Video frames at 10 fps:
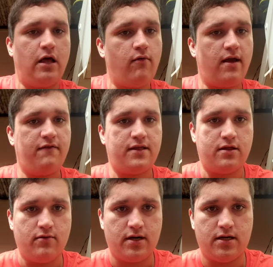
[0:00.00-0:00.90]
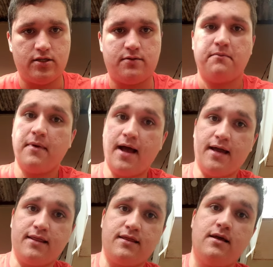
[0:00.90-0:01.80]
não é a versão grande,
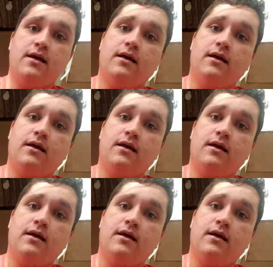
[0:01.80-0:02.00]
mas